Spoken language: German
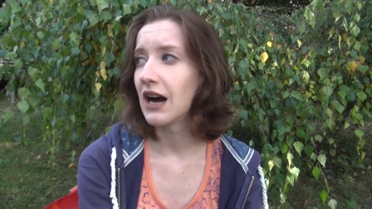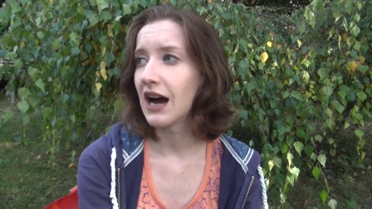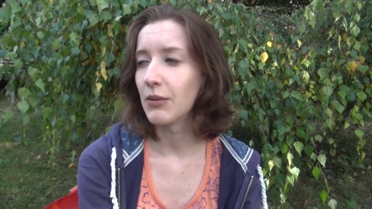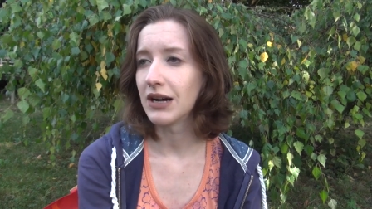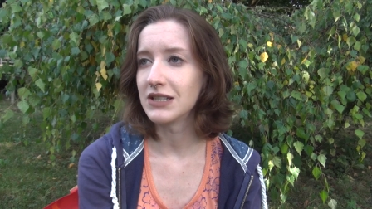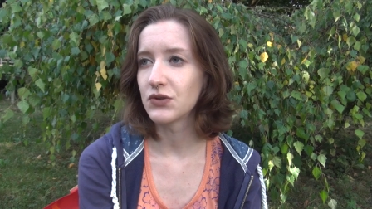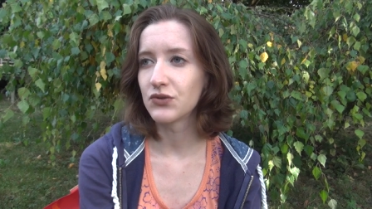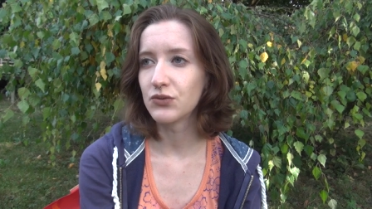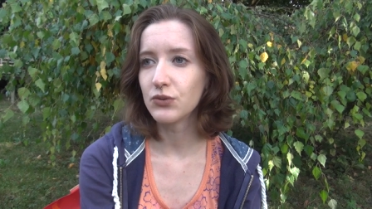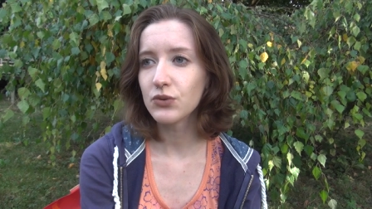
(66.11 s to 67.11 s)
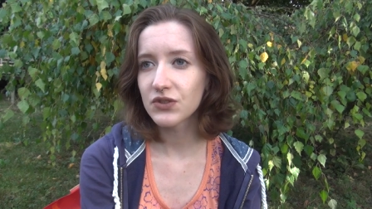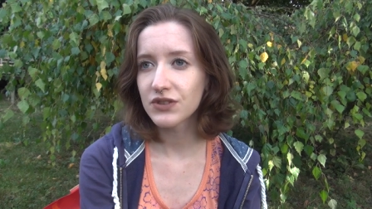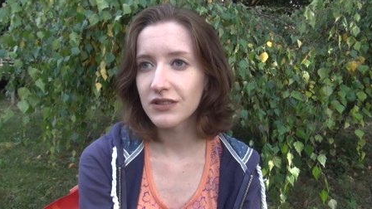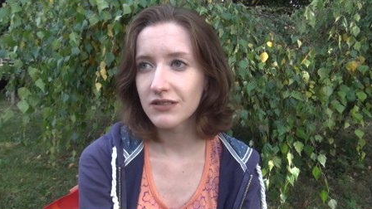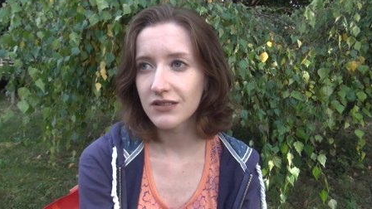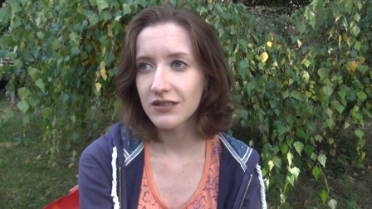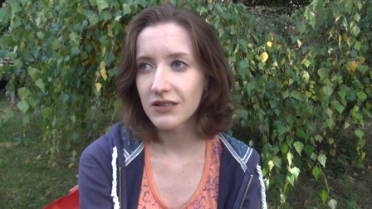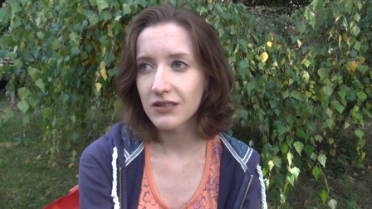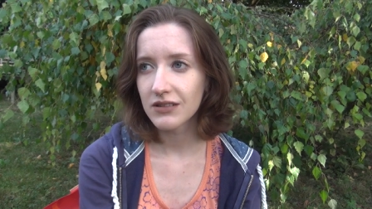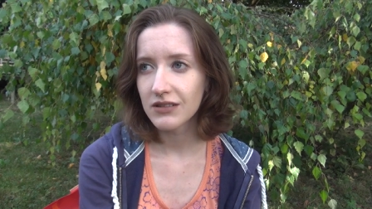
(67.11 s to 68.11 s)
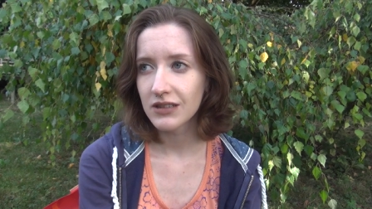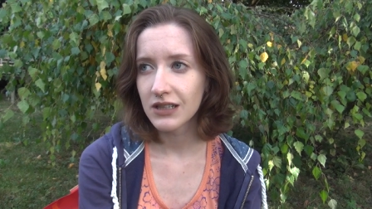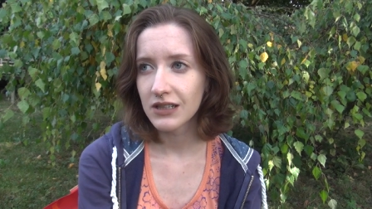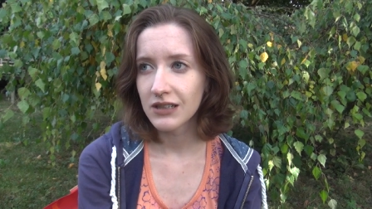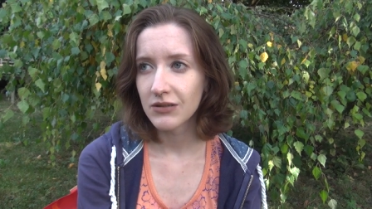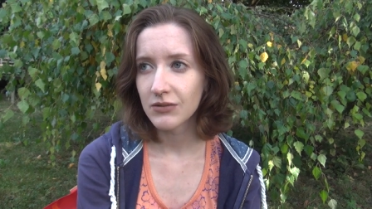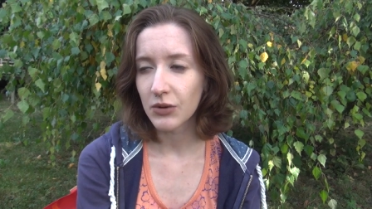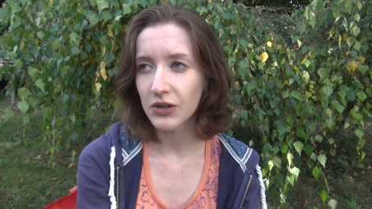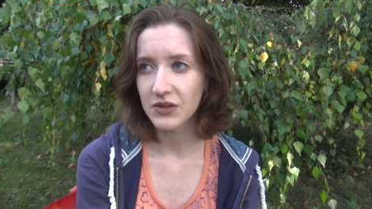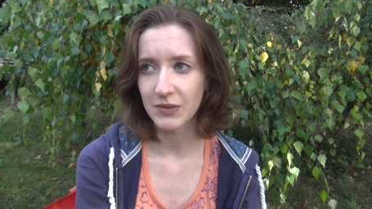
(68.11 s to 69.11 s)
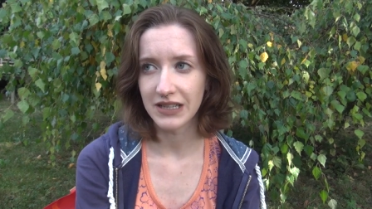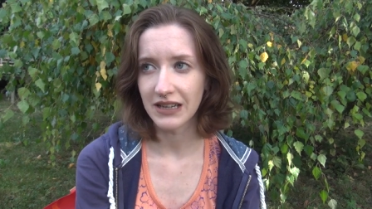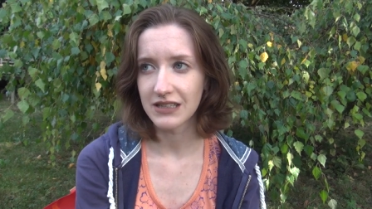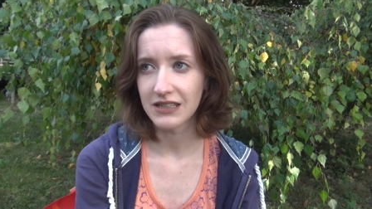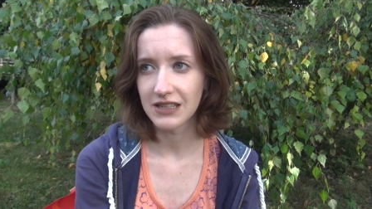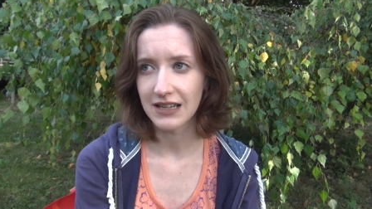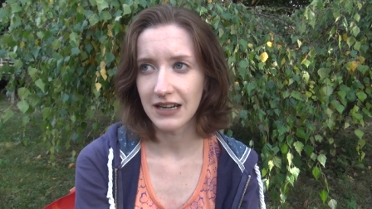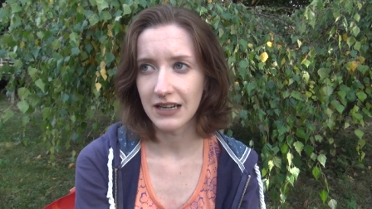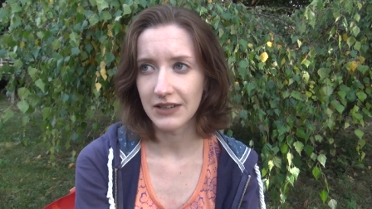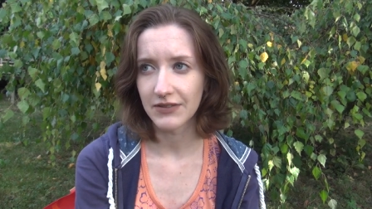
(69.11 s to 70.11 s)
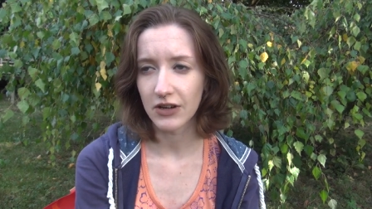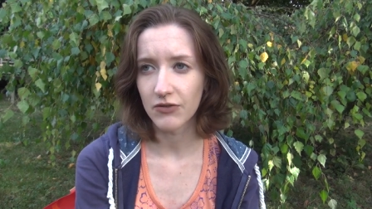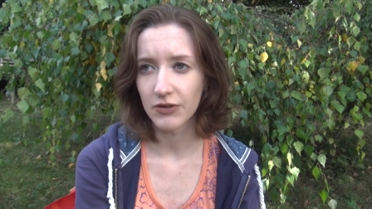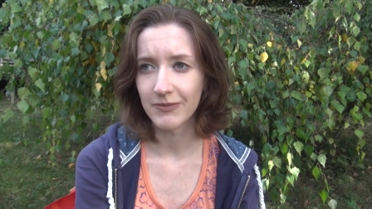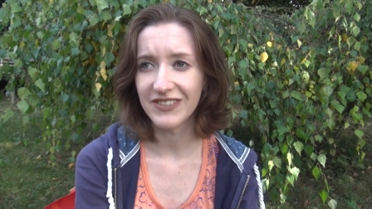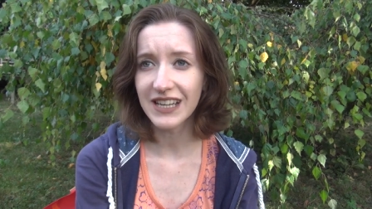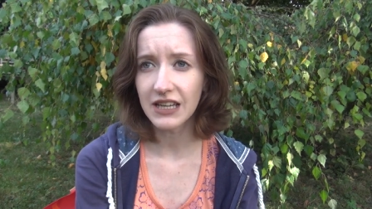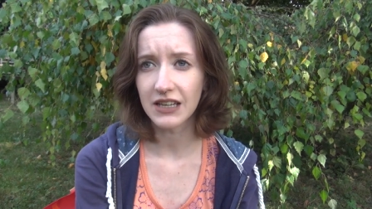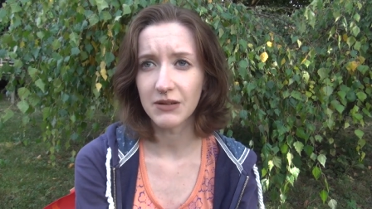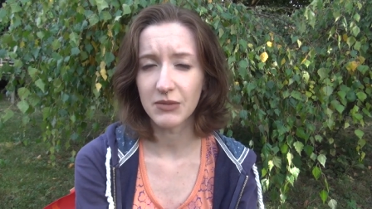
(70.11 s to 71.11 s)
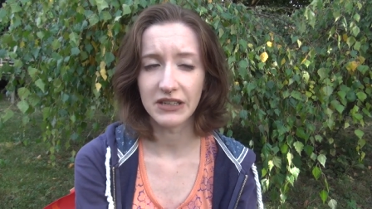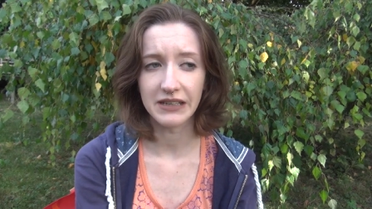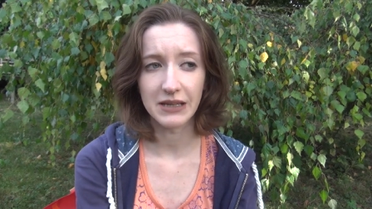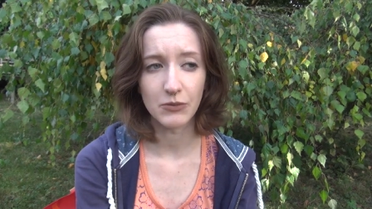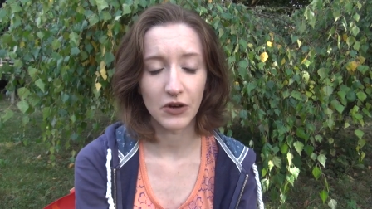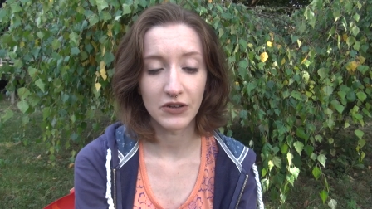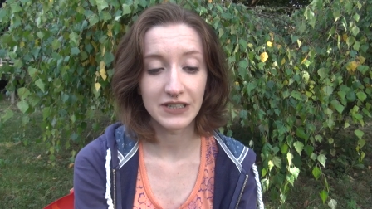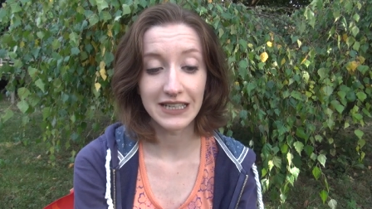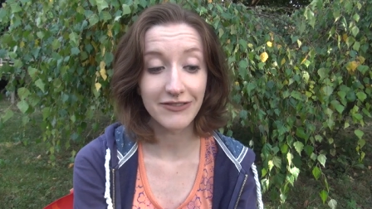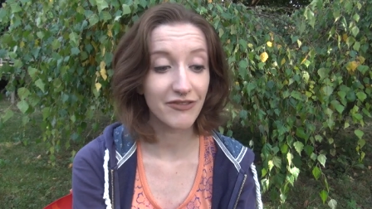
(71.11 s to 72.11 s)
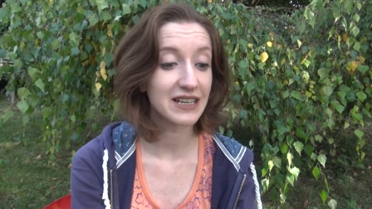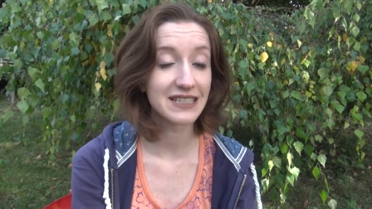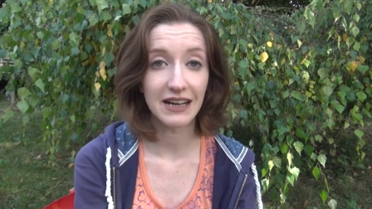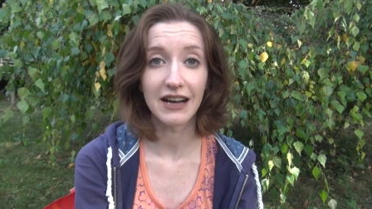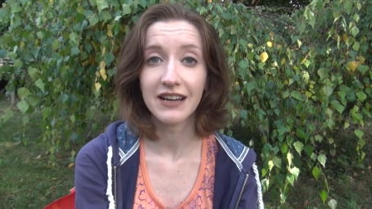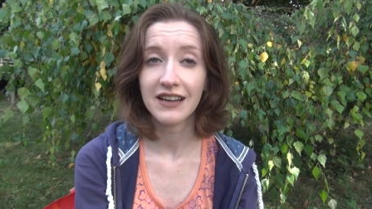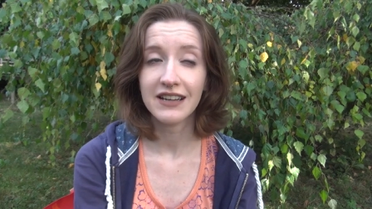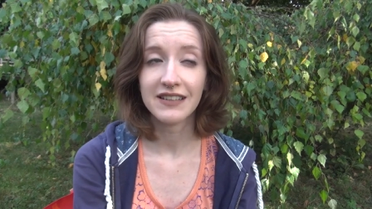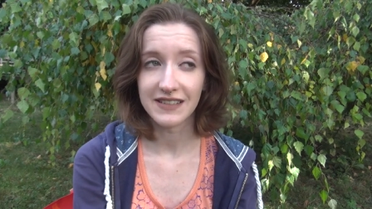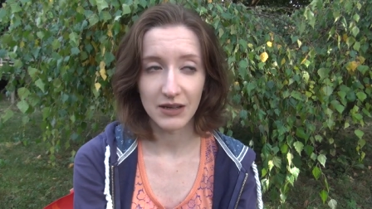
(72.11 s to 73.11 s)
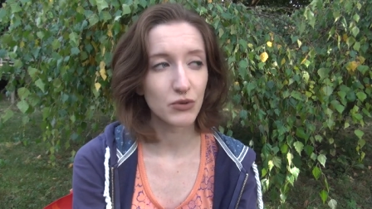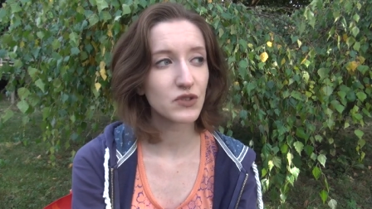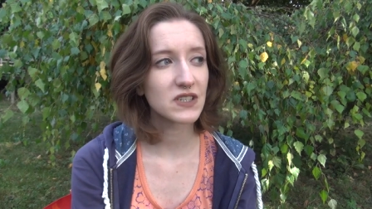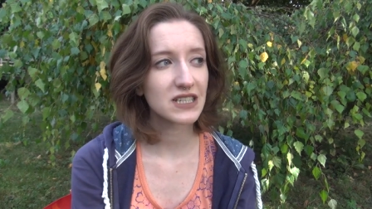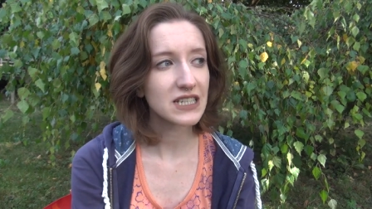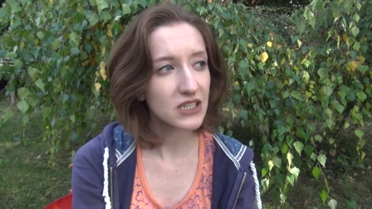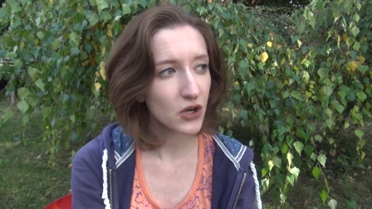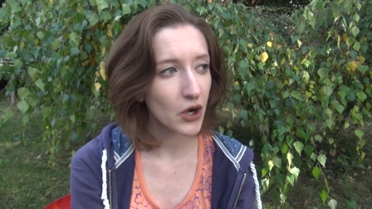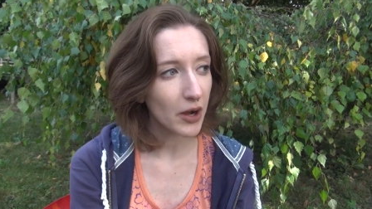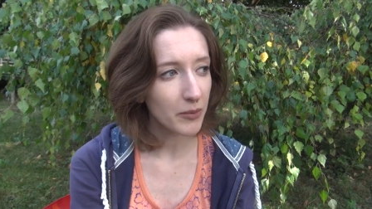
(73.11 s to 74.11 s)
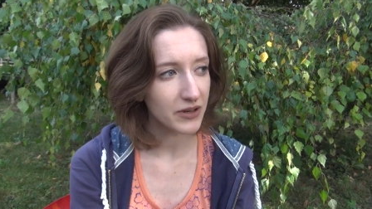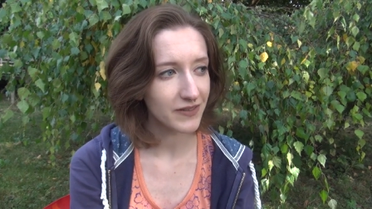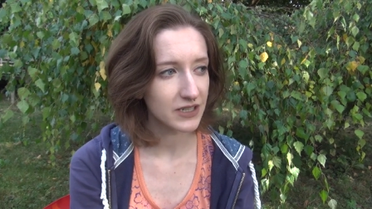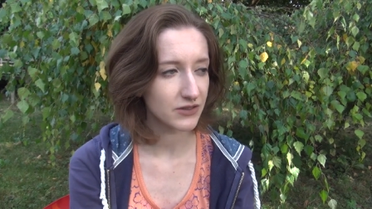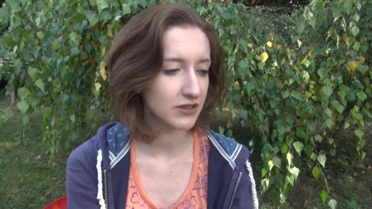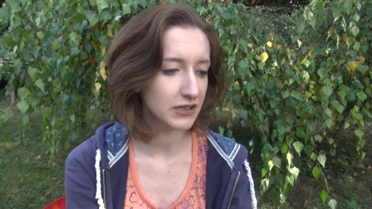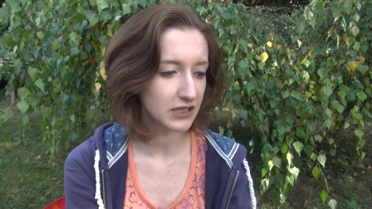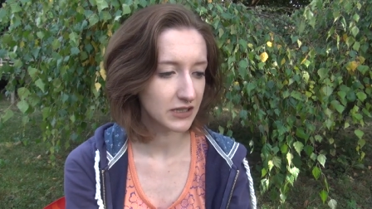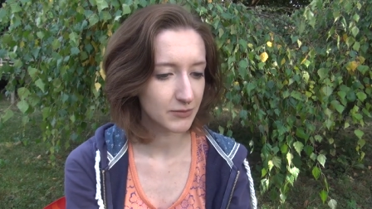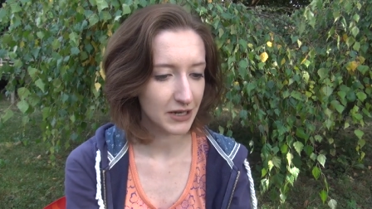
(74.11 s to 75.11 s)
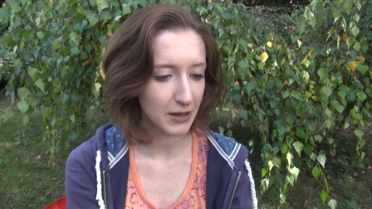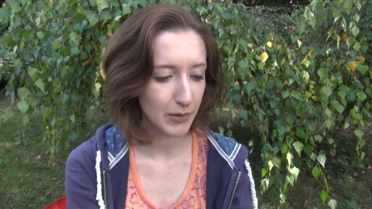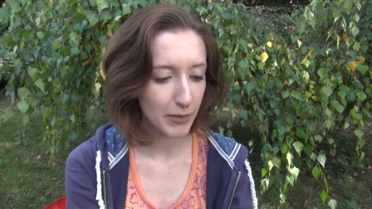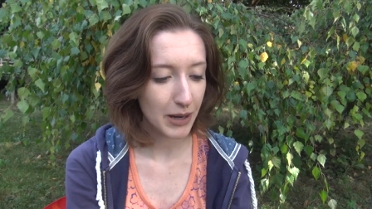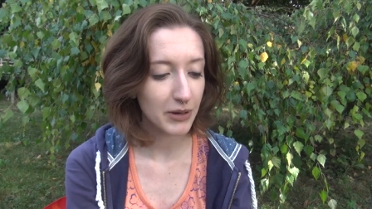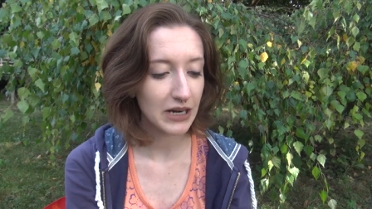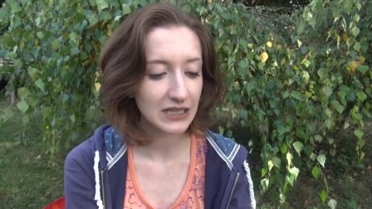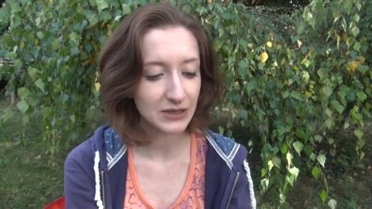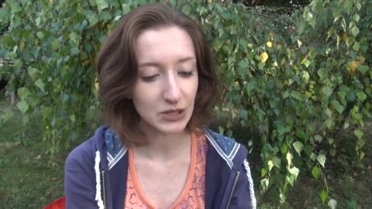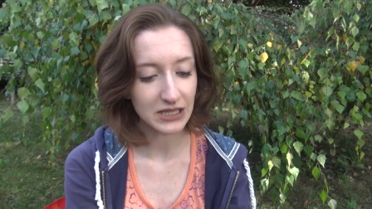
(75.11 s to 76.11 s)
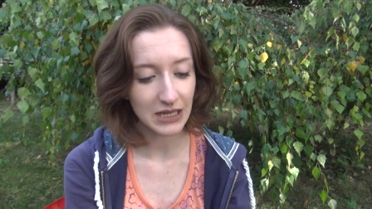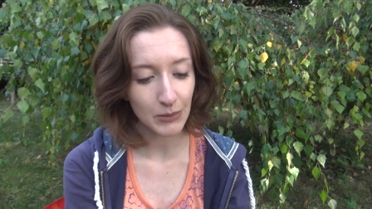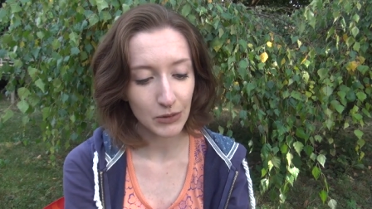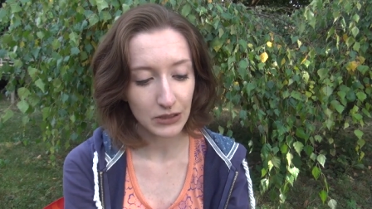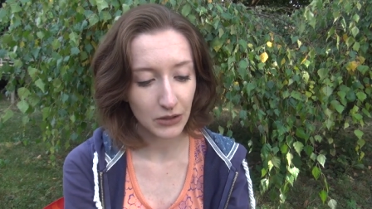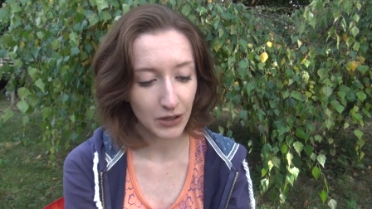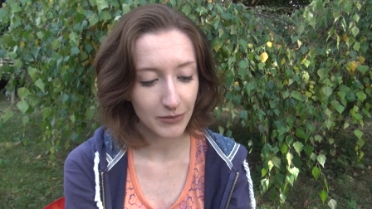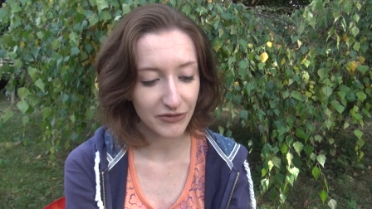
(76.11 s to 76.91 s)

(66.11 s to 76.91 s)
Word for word: Aber halt zu Fuß bräuchte man da richtig lange, einfach auch vom Weg her, den man da nehmen könnte. Jedenfalls ja. Dieser Bus ist nicht gekommen und dann war ich so, oh, mein armer Papa ist mich jetzt abholen gekommen,